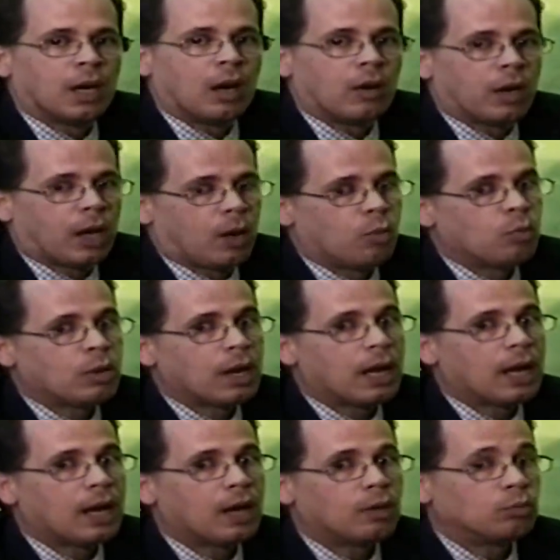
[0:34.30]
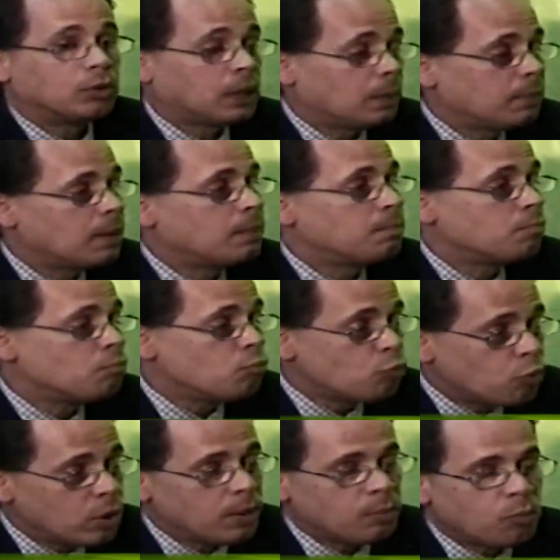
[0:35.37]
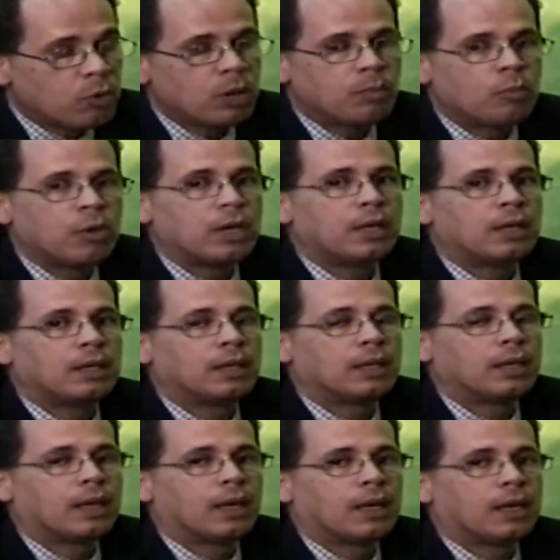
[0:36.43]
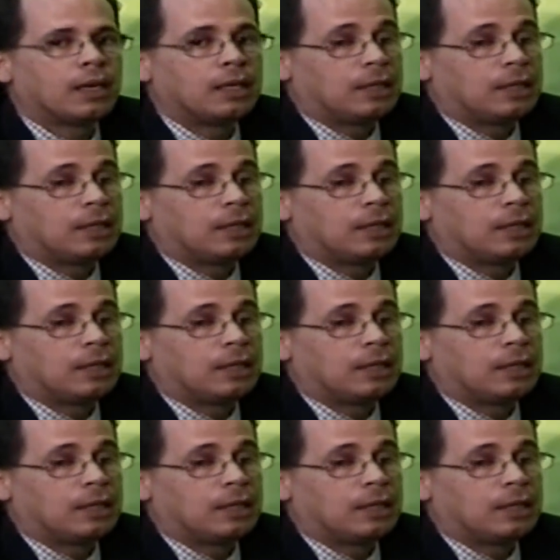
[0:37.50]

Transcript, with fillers: aunque es un tema muy, muy, muy eh,